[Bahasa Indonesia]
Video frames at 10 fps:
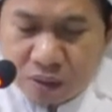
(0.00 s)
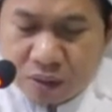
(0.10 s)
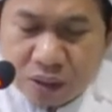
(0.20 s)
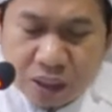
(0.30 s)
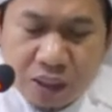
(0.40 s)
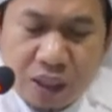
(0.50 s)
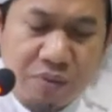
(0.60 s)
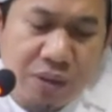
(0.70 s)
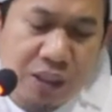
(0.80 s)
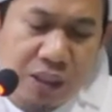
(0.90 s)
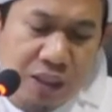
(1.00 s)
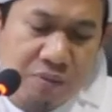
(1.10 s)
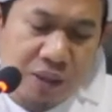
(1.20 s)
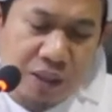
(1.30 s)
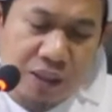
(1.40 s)
dari Abi
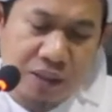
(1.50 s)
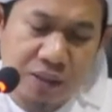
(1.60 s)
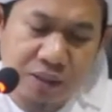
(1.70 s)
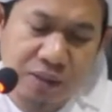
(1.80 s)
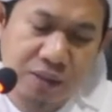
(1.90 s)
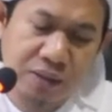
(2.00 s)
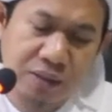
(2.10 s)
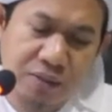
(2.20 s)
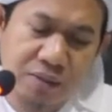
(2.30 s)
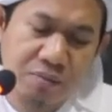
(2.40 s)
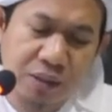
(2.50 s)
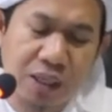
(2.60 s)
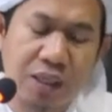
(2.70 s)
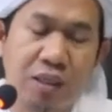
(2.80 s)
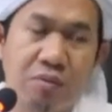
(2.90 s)
Kilabah
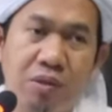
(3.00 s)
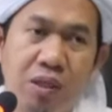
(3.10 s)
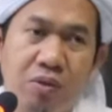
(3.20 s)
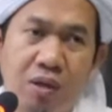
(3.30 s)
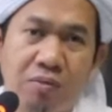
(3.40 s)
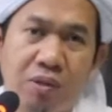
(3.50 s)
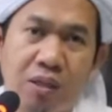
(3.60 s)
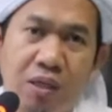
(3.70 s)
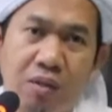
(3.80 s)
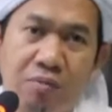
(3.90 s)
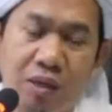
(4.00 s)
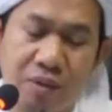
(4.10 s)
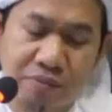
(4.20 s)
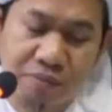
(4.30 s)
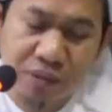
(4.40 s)
berkata beliau Abi Kilabah
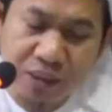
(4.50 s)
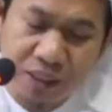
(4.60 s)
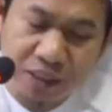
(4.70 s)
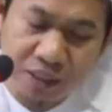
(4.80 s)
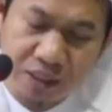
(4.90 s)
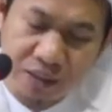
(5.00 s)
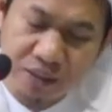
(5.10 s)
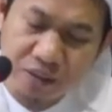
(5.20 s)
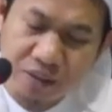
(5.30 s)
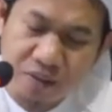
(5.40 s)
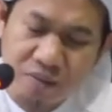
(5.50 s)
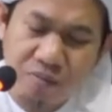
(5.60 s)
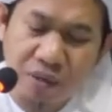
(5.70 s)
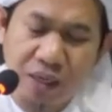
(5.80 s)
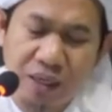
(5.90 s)
ja'ana
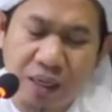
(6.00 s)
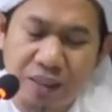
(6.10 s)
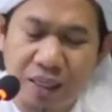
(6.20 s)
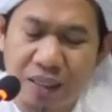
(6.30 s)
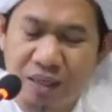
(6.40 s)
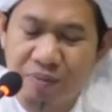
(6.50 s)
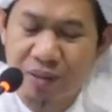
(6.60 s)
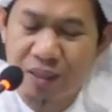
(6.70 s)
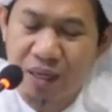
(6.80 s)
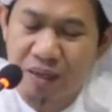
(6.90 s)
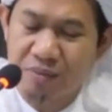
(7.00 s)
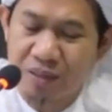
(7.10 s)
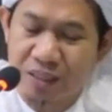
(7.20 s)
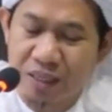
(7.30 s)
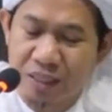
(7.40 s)
pernah datang kepada
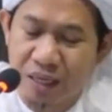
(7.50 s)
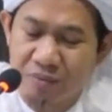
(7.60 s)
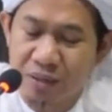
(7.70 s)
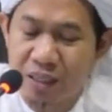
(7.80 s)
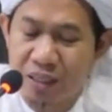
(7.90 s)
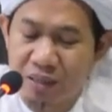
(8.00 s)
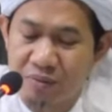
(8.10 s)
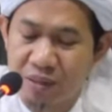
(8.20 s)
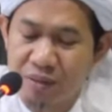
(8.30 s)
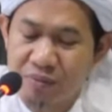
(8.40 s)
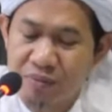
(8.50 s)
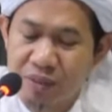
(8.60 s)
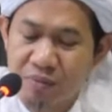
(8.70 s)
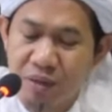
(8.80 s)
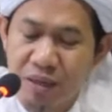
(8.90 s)
kami kata Abi Kilabah
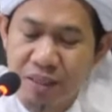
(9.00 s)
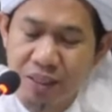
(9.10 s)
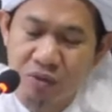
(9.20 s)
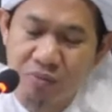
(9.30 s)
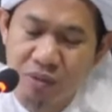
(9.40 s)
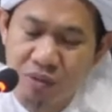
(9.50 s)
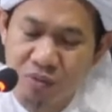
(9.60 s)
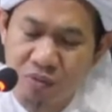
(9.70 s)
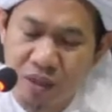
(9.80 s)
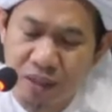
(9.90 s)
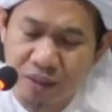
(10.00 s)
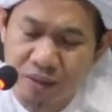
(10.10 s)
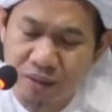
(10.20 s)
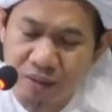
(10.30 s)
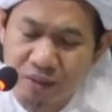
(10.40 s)
Malik bin
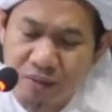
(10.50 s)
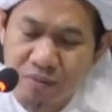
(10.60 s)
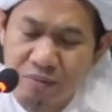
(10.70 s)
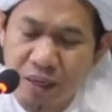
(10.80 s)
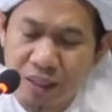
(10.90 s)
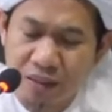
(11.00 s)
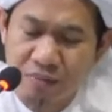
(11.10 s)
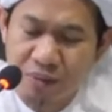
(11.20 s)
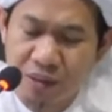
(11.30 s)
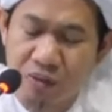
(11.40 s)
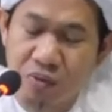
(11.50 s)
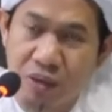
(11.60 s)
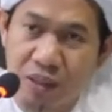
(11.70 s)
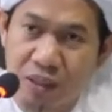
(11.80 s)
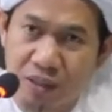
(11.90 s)
Huairis Malik bin
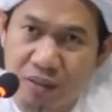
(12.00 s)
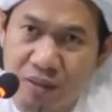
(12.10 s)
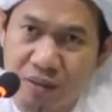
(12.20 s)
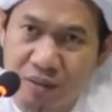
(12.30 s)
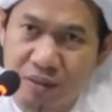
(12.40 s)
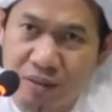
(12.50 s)
Huairis